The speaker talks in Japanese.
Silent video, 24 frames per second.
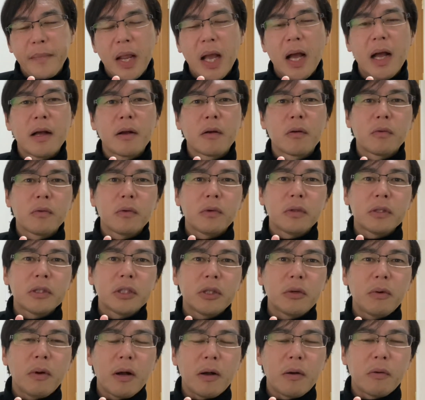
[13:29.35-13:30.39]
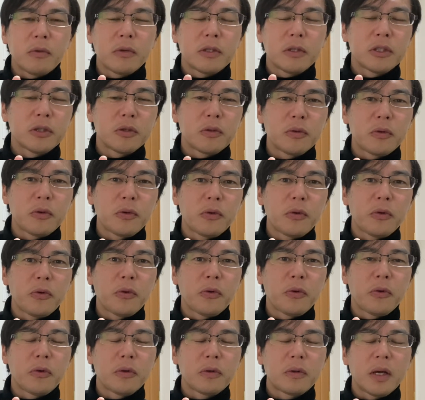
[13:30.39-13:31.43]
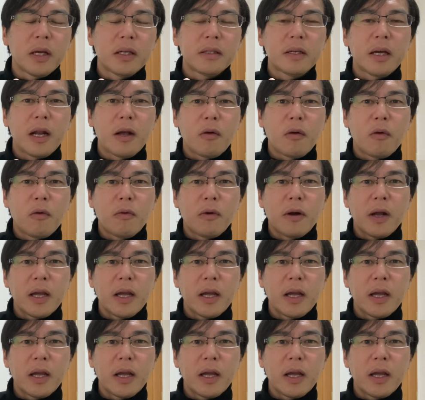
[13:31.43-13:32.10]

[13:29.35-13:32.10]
あ、この人はこの仕事の能力あるから今